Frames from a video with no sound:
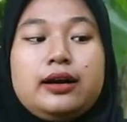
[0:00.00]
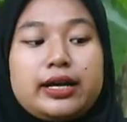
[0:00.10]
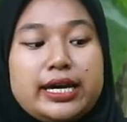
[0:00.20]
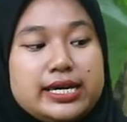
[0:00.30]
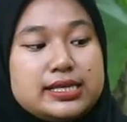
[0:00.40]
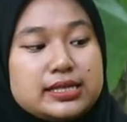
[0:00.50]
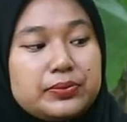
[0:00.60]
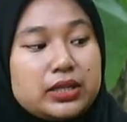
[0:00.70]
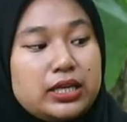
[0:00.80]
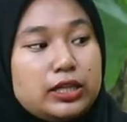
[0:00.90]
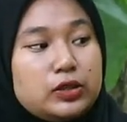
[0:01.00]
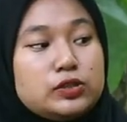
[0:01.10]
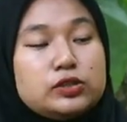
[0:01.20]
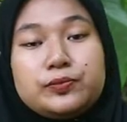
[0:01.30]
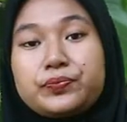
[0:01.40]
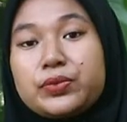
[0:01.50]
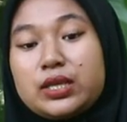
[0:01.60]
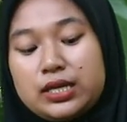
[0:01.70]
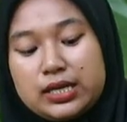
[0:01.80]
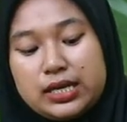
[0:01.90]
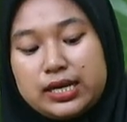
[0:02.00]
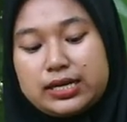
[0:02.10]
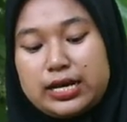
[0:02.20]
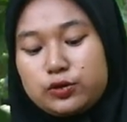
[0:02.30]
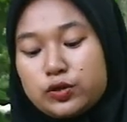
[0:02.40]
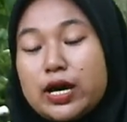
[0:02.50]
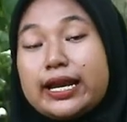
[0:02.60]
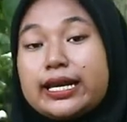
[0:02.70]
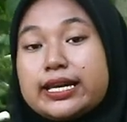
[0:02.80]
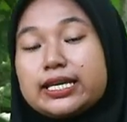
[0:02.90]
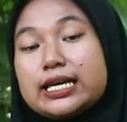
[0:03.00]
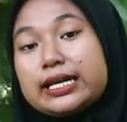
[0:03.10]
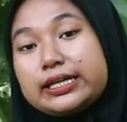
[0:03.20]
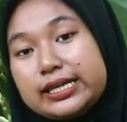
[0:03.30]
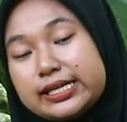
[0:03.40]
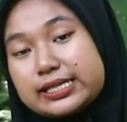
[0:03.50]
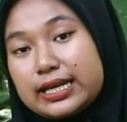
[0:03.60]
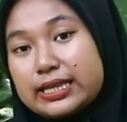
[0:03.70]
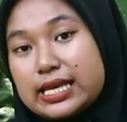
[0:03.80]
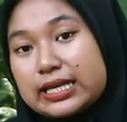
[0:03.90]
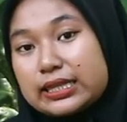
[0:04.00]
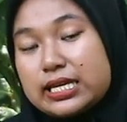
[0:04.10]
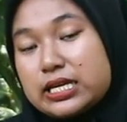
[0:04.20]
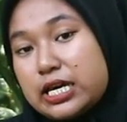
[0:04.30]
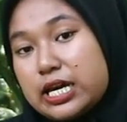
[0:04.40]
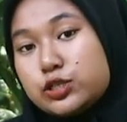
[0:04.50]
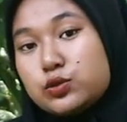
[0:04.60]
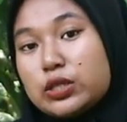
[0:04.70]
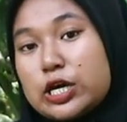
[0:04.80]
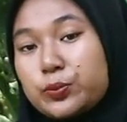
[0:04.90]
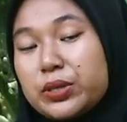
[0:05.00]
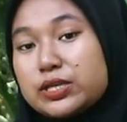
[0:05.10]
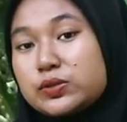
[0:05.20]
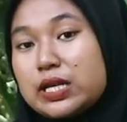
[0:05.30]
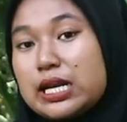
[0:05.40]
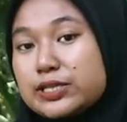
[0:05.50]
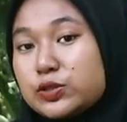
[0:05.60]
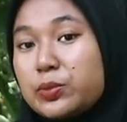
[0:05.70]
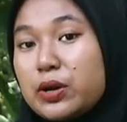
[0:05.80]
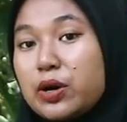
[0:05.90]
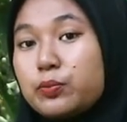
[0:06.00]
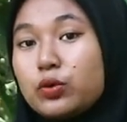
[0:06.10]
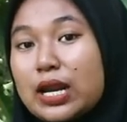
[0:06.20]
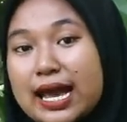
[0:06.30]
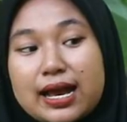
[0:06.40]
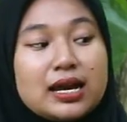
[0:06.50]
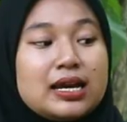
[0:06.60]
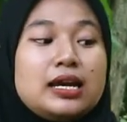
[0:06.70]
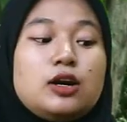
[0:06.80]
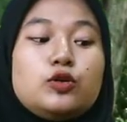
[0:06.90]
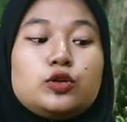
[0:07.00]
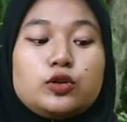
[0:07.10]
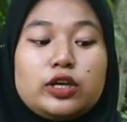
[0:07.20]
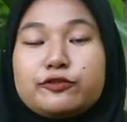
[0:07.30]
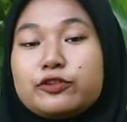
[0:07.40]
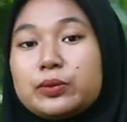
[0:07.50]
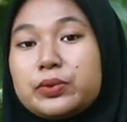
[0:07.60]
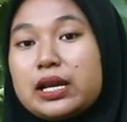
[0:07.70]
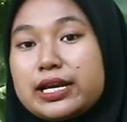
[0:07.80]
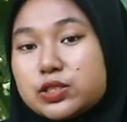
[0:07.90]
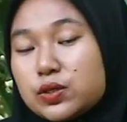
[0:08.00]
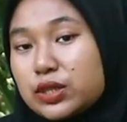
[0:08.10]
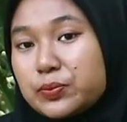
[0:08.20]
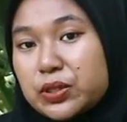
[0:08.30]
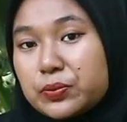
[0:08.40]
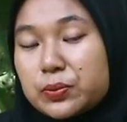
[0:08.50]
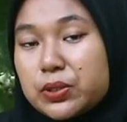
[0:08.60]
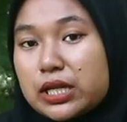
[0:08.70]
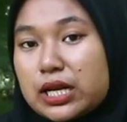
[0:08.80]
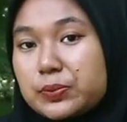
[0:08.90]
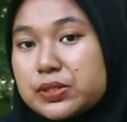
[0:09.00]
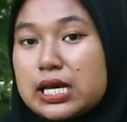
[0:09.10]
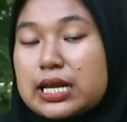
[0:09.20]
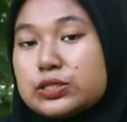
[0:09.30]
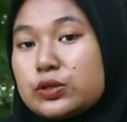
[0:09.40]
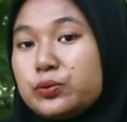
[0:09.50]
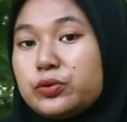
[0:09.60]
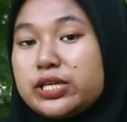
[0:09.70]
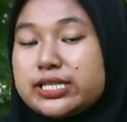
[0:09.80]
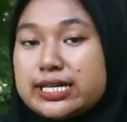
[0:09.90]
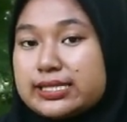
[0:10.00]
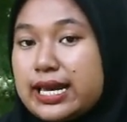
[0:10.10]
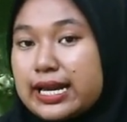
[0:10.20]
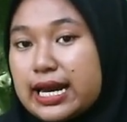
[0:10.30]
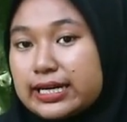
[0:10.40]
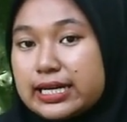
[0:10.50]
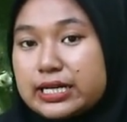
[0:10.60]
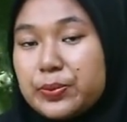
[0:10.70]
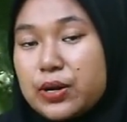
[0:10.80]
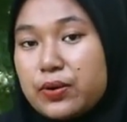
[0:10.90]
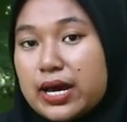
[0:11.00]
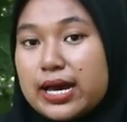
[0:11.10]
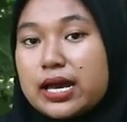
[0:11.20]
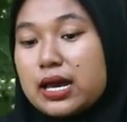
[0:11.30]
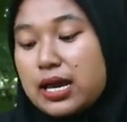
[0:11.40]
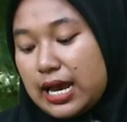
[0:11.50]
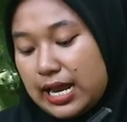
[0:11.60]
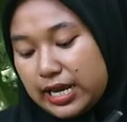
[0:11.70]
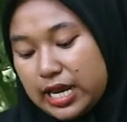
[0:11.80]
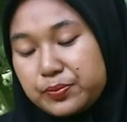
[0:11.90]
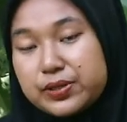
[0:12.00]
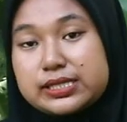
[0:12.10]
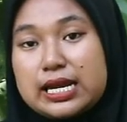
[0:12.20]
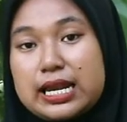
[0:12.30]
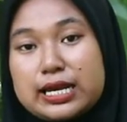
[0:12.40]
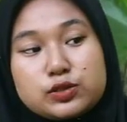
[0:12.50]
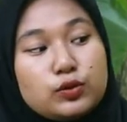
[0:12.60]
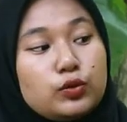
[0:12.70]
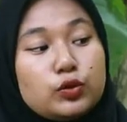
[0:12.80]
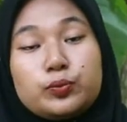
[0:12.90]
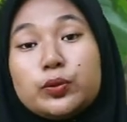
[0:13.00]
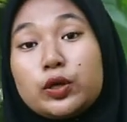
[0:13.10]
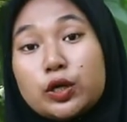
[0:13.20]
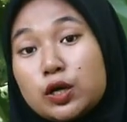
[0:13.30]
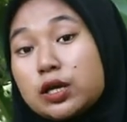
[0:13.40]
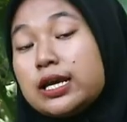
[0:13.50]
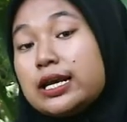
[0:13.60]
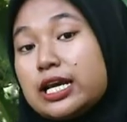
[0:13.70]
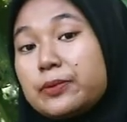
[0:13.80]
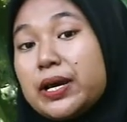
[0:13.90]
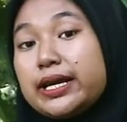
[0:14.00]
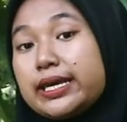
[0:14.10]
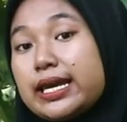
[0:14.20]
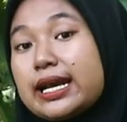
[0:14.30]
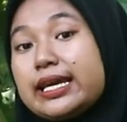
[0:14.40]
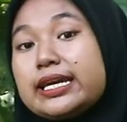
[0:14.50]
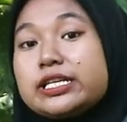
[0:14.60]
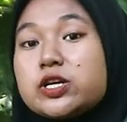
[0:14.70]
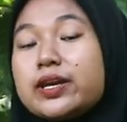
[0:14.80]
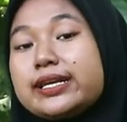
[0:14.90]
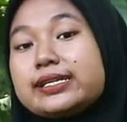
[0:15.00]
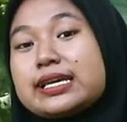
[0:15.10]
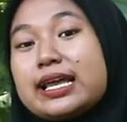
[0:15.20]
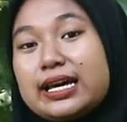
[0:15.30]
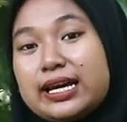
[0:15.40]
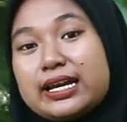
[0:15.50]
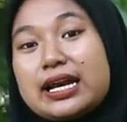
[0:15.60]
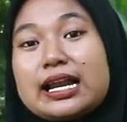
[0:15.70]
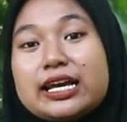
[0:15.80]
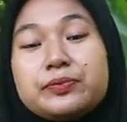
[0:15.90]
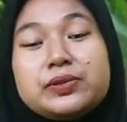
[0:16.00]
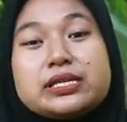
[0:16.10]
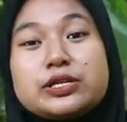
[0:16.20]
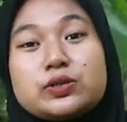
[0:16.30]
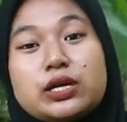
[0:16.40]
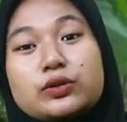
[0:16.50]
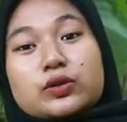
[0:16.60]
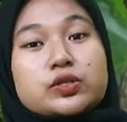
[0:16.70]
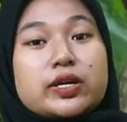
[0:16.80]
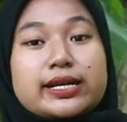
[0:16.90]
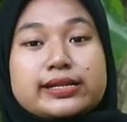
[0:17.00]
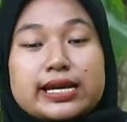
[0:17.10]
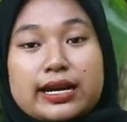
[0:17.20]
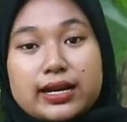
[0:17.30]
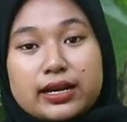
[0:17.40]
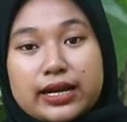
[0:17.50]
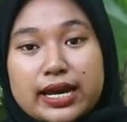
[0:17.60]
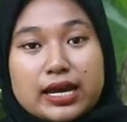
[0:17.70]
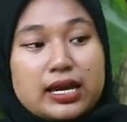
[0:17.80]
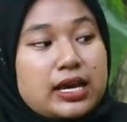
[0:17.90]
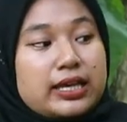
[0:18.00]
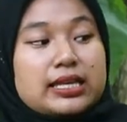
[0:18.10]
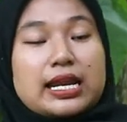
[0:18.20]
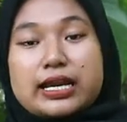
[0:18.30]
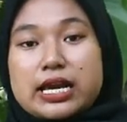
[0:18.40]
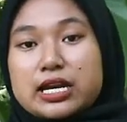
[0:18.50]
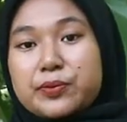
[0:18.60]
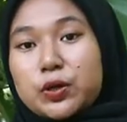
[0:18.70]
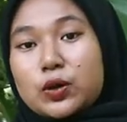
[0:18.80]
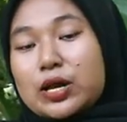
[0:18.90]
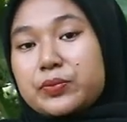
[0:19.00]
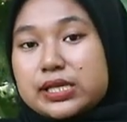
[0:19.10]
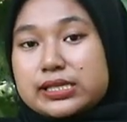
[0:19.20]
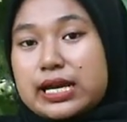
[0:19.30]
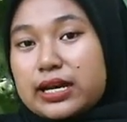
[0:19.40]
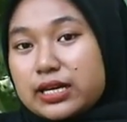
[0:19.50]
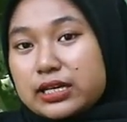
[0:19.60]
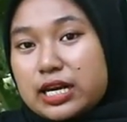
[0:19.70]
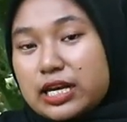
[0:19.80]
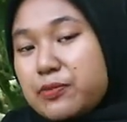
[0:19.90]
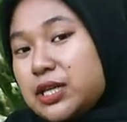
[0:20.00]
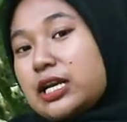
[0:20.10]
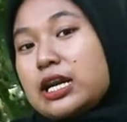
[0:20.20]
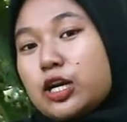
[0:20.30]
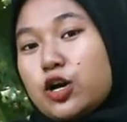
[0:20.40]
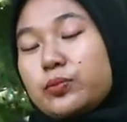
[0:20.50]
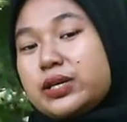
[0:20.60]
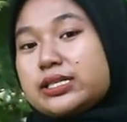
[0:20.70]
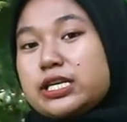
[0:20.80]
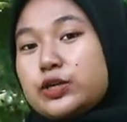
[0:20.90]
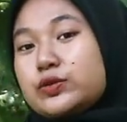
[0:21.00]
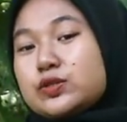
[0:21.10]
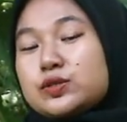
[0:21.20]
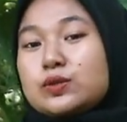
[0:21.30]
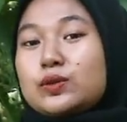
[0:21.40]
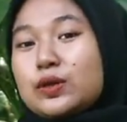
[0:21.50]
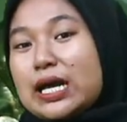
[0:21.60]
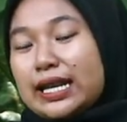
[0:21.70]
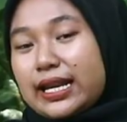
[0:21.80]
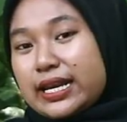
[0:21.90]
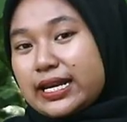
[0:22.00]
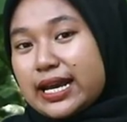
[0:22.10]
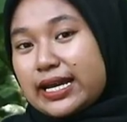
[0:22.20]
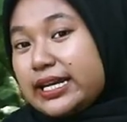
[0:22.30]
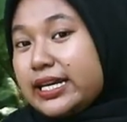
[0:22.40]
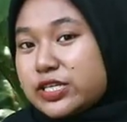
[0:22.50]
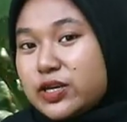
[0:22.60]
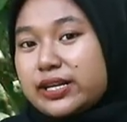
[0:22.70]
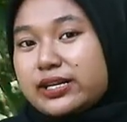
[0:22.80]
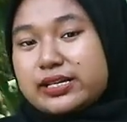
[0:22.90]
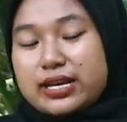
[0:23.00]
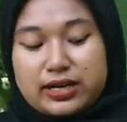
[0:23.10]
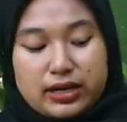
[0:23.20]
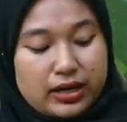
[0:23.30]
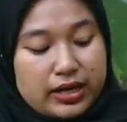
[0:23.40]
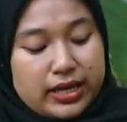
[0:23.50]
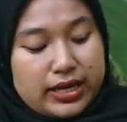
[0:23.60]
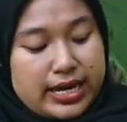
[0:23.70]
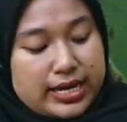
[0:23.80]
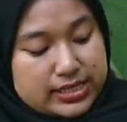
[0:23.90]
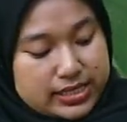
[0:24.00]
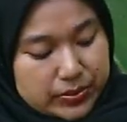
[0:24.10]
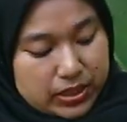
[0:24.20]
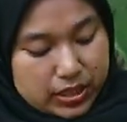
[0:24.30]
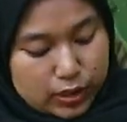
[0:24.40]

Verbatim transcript: oke seperti itu dan untuk harganya tadi sekitar 3 juta rupiah sudah langsung bawa pulang untuk info lebih lanjut, teman-teman bediler bisa langsung hubungi CS-nya yang ada di bawah. Kalian bisa langsung untuk borong. Dan bagi yang ingin join reseller, kalian bisa juga untuk join reseller ya. Kita lagi ada program reseller dan dapatkan komisi khusus untuk kalian yang ingin join reseller. Ya, seperti